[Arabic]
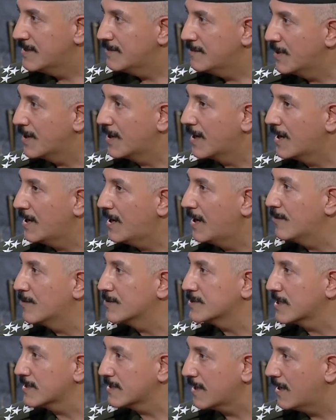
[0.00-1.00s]
من خلال
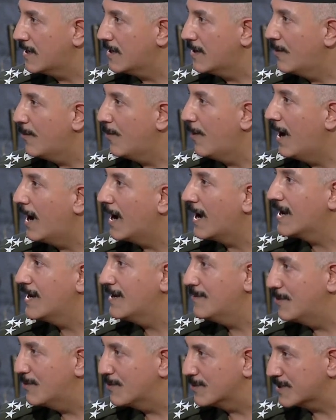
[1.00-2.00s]
وسطاء
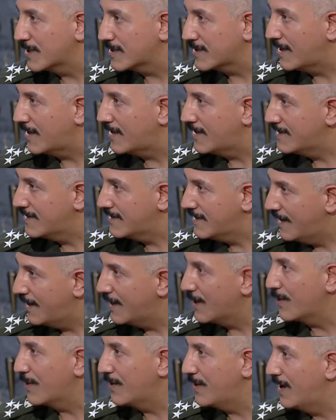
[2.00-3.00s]
واغلب الوسطاء
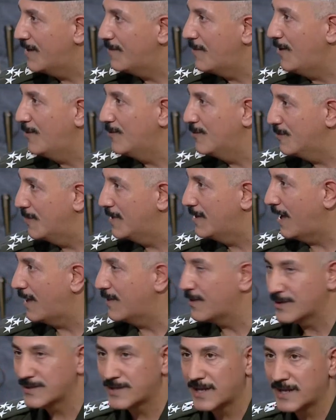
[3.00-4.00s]
ايضا هاي معلومه
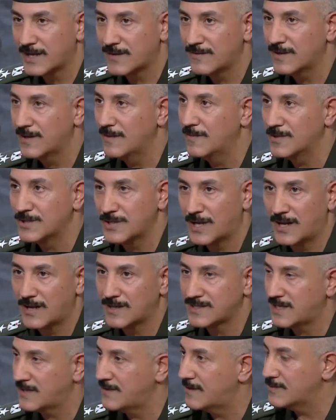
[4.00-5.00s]
لحضرتك
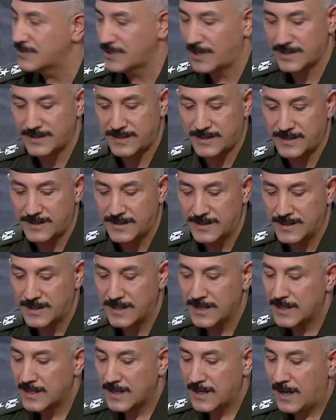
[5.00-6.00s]
وللمشاهدين
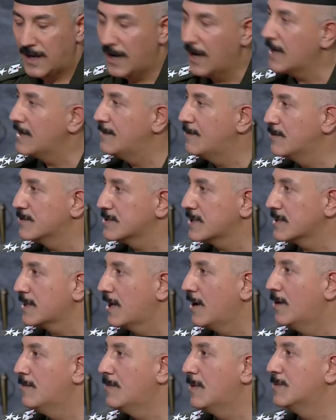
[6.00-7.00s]
اغلب
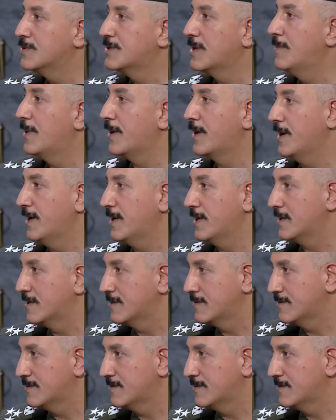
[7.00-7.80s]
الوسطاء هم متبرعين